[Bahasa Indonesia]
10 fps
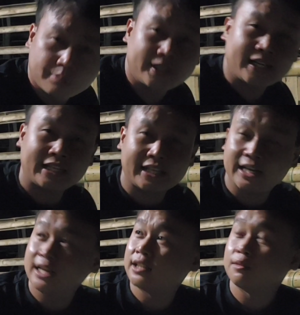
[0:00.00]

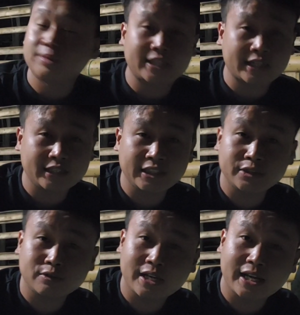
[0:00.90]
sebenarnya tematak ini
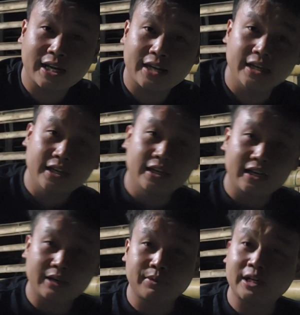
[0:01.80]
suka
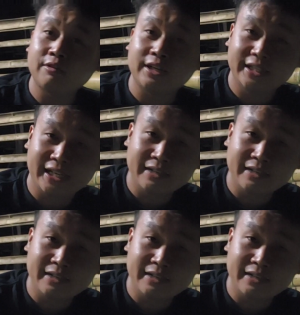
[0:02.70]
kawan